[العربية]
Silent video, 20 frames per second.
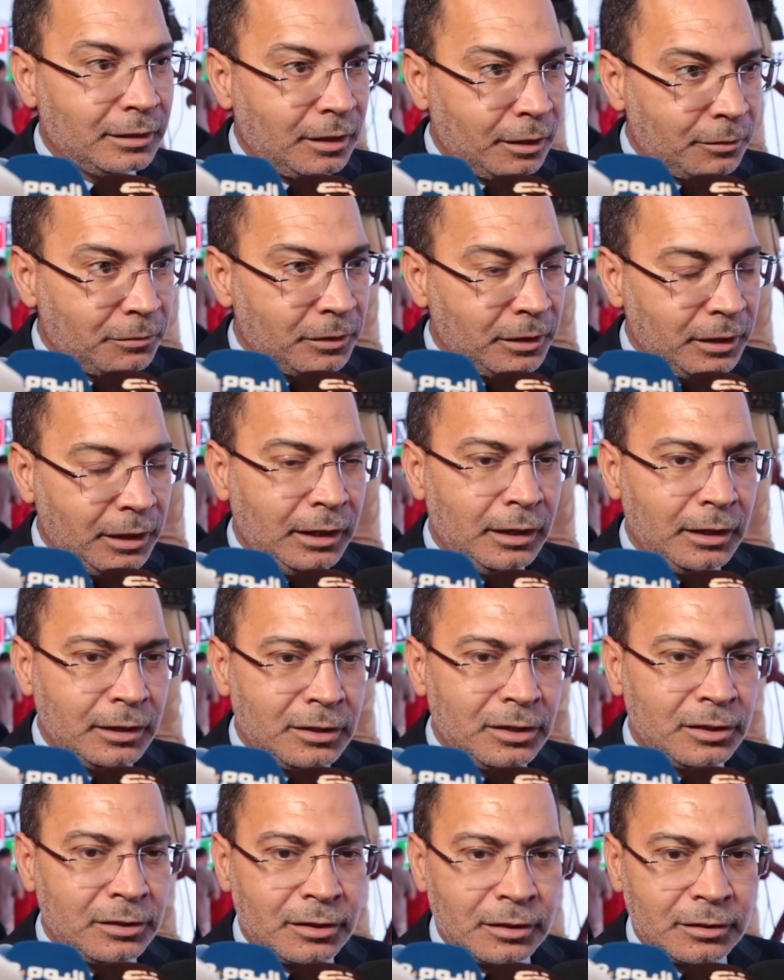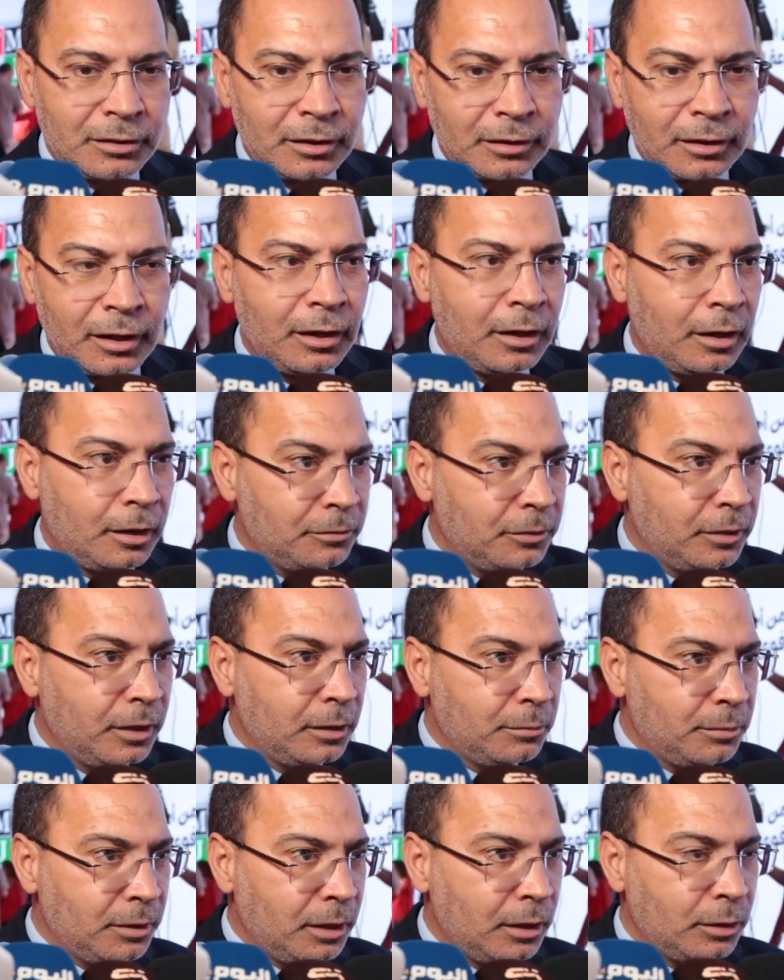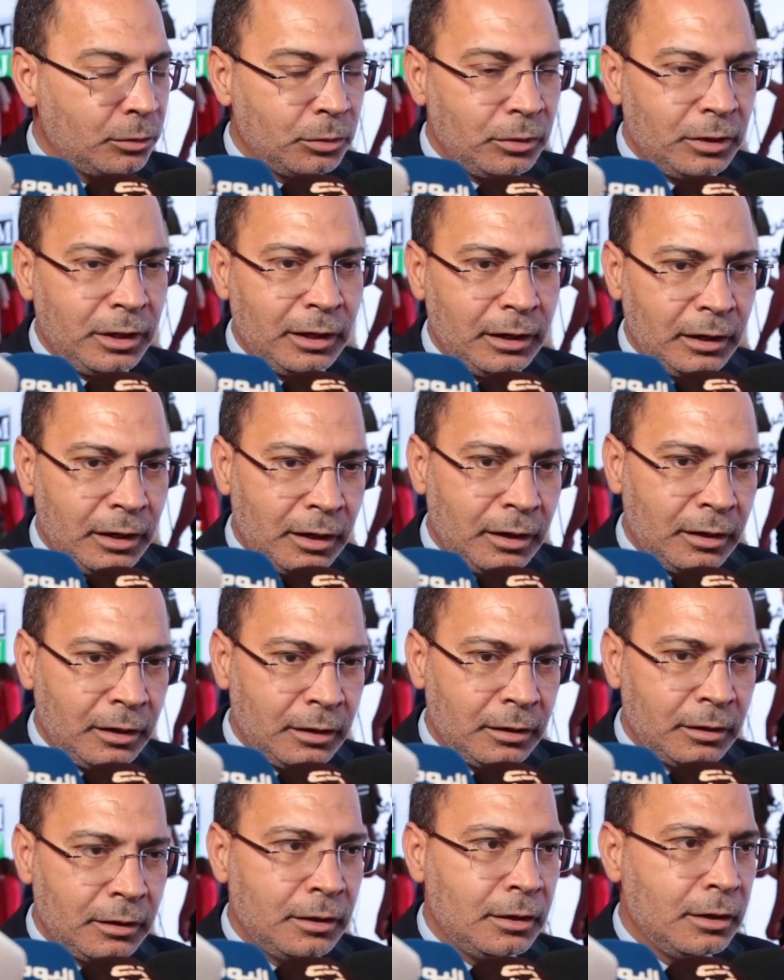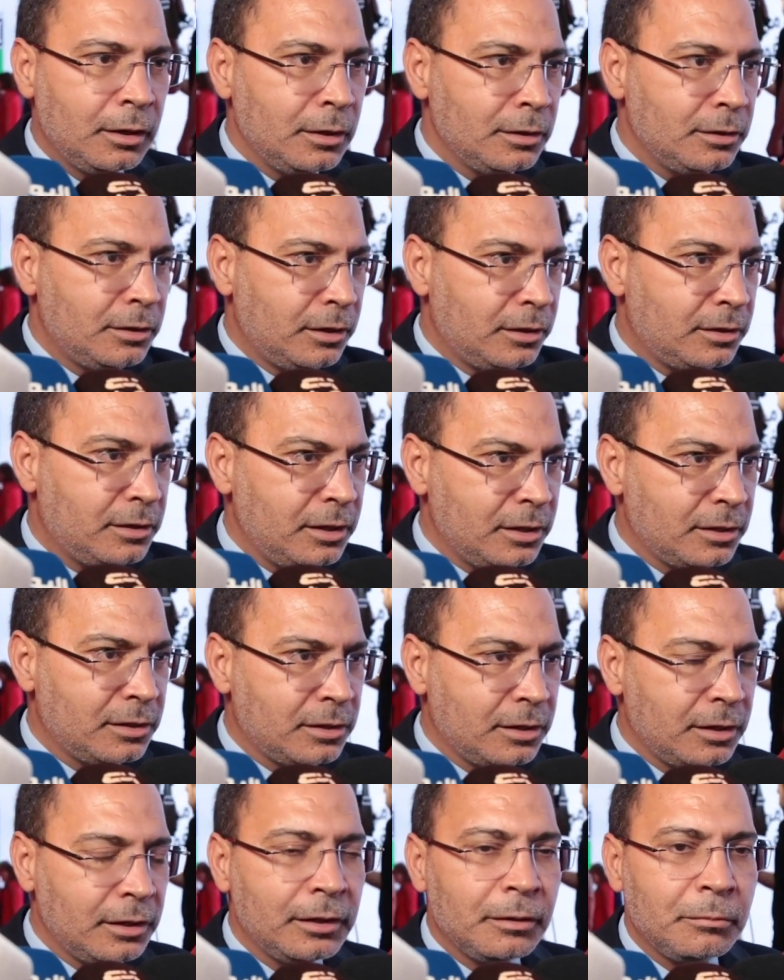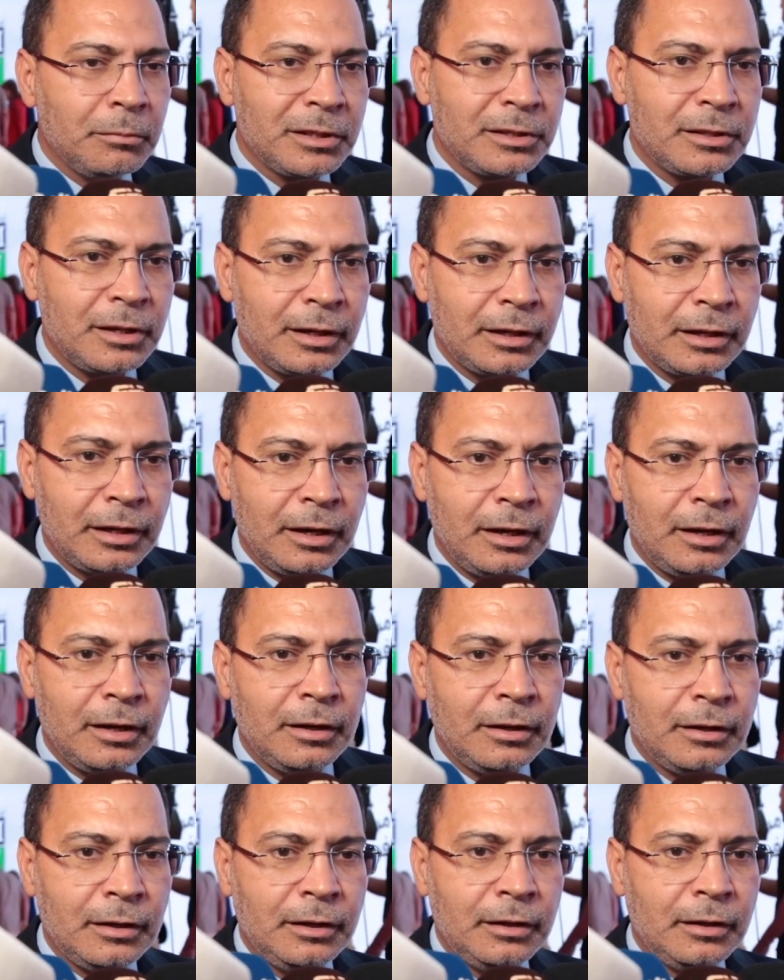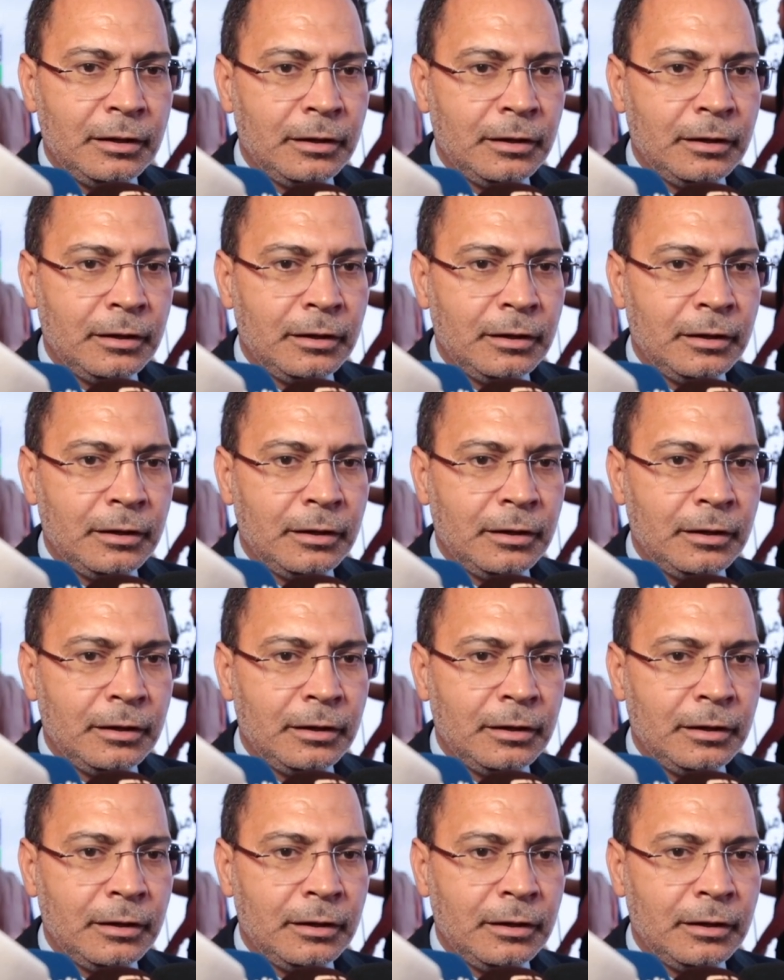الظرفية التي تتطلع فيها بلادنا إلى تعزيز مسارها